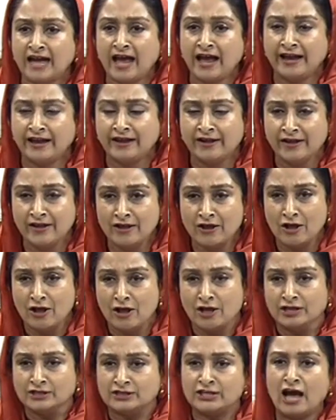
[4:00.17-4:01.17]

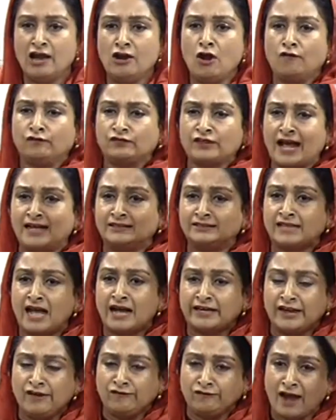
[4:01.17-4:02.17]
जाए सर
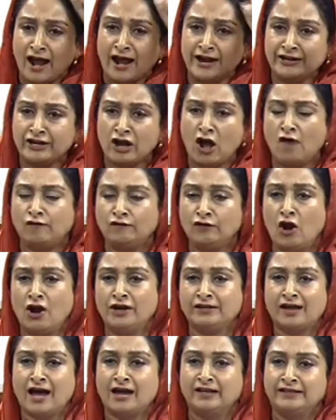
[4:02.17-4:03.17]
लुफ्तेंजा की फ्लाइट ने
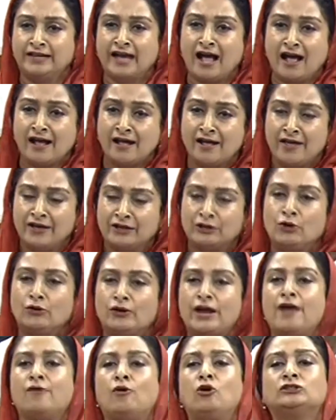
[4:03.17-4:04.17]
ऑफलोड कर दिया
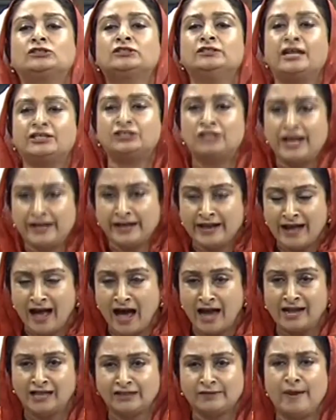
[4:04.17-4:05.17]
क्योंकि उस नशे की
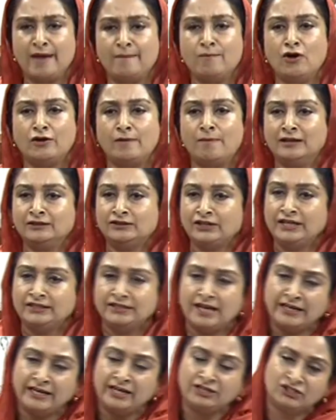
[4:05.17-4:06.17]
हालत में मुख्यमंत्री
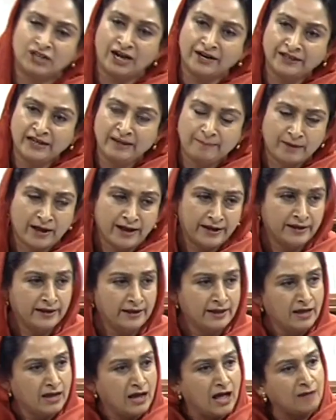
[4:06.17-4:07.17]
थे कि चढ़ नहीं पाए
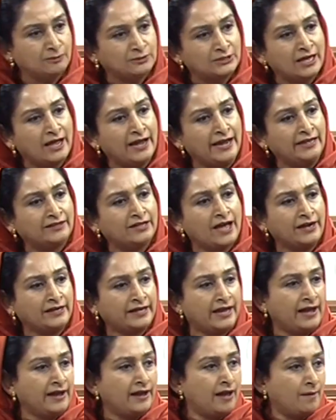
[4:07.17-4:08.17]
अब सर इधर
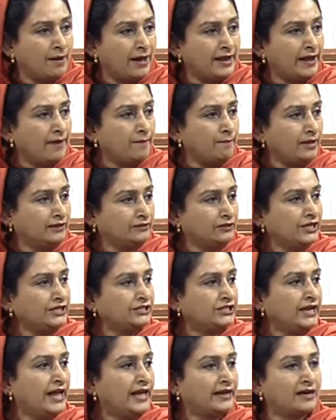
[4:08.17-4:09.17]
के हमारे मंत्री
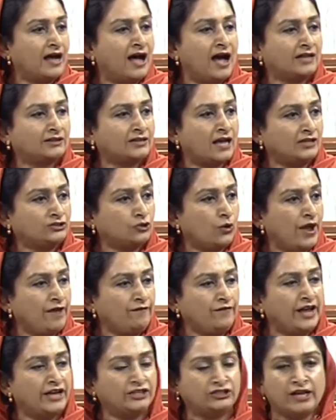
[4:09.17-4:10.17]
जी ने कहा था जो
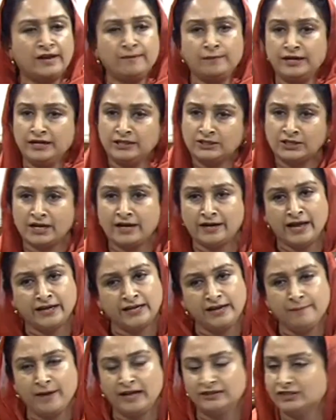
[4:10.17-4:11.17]
एविएशन मिनिस्टर है
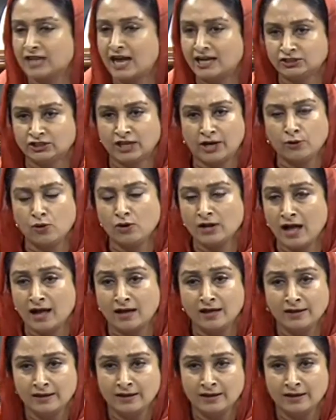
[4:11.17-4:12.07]
कि मैं जांच करूंगा